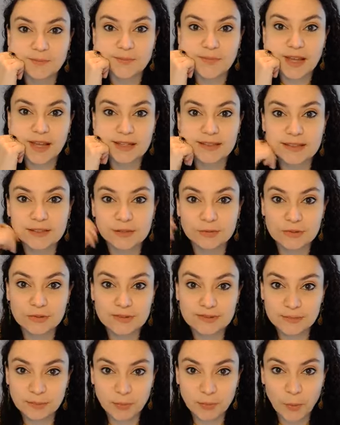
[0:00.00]
aquilo que
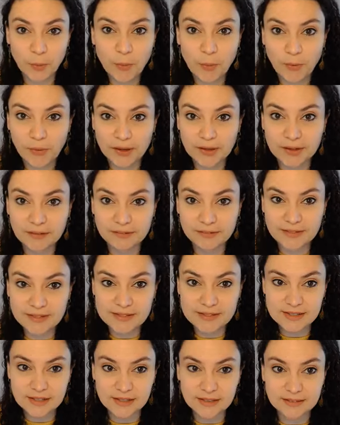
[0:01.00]
se propõem a
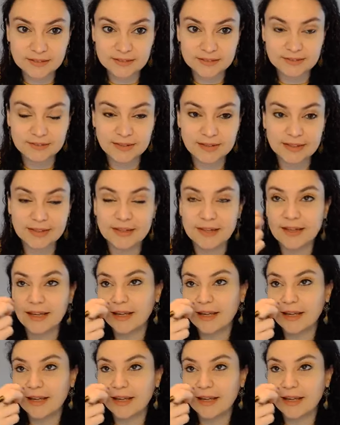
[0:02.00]
fazer, né?